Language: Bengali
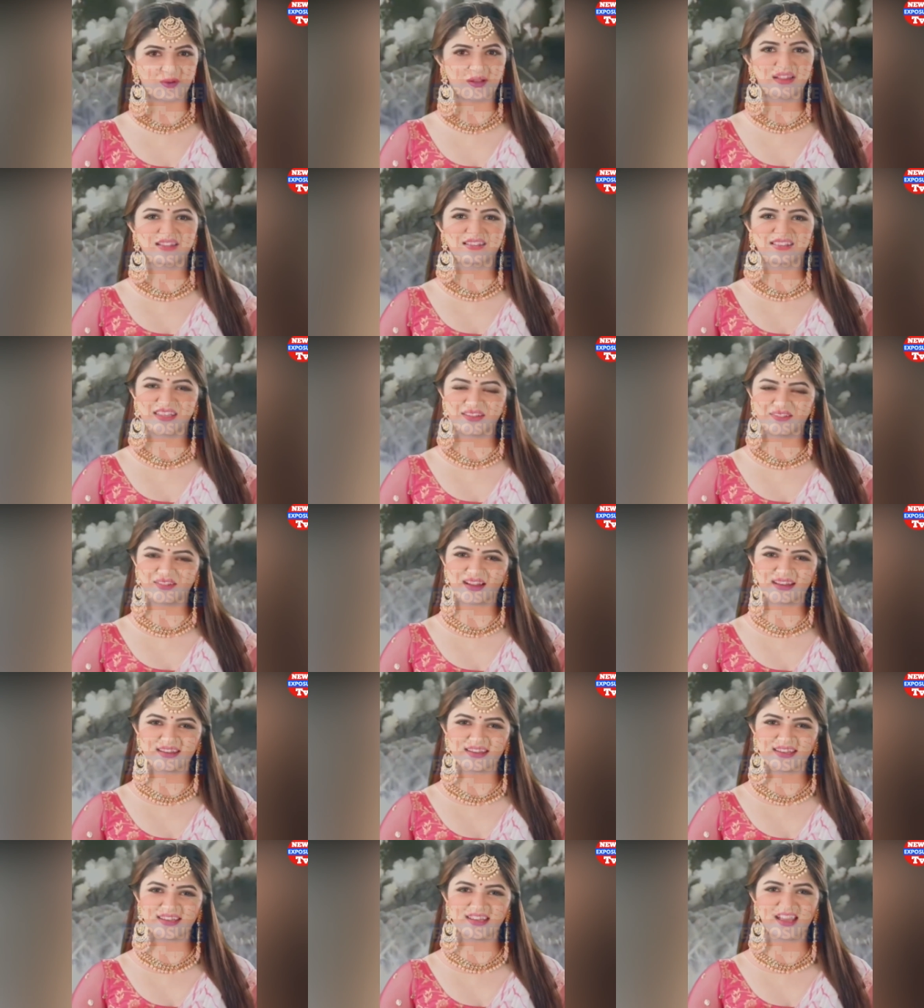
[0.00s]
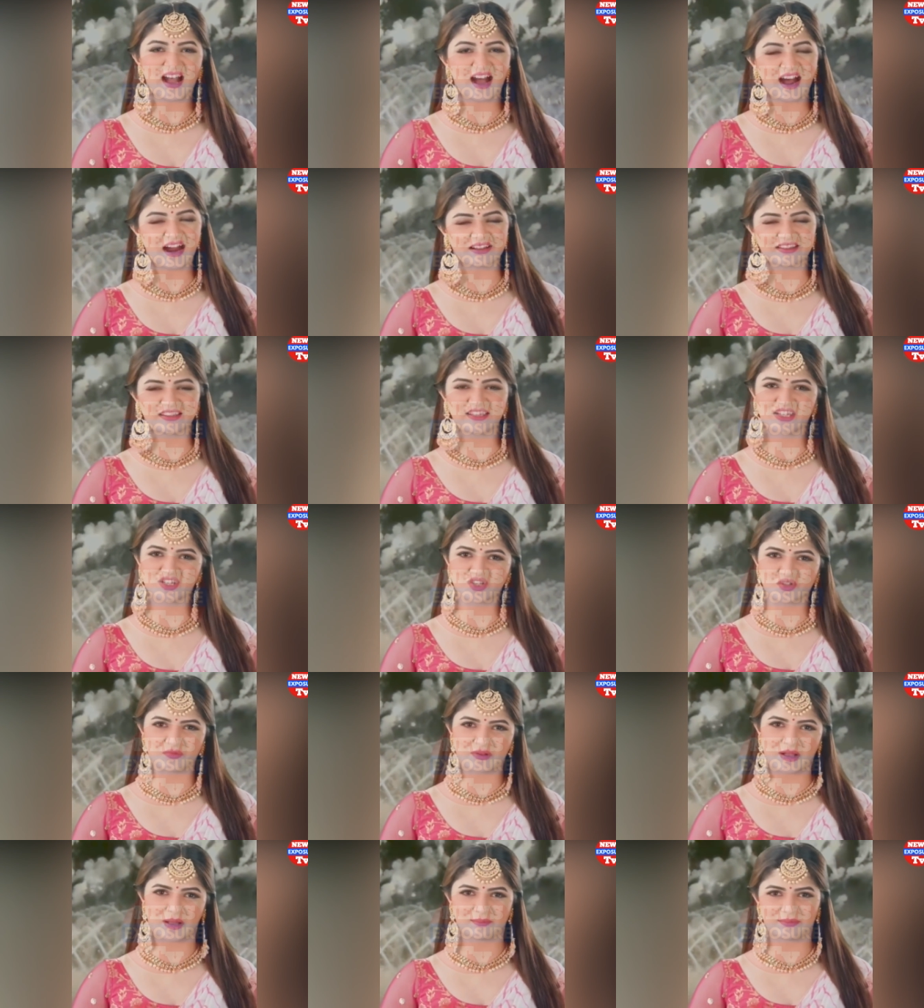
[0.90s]
দুই পরিবারের খুব কাছের
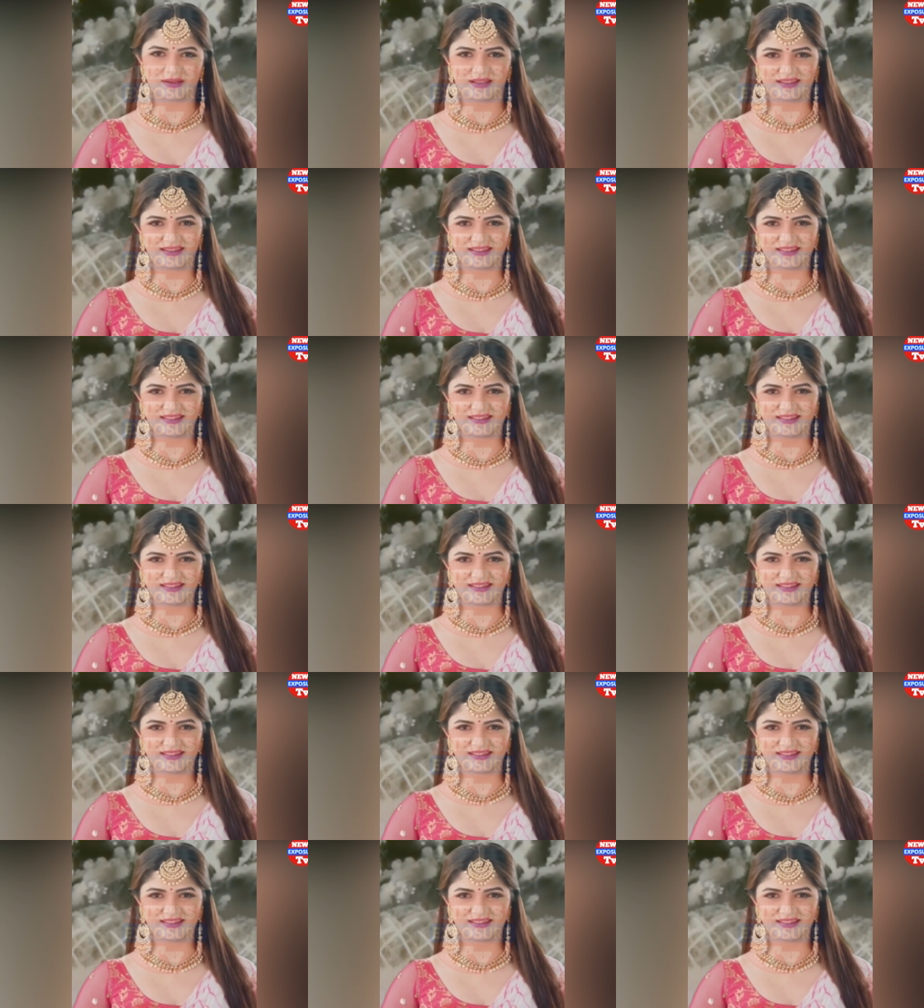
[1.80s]
মানুষদের নিয়ে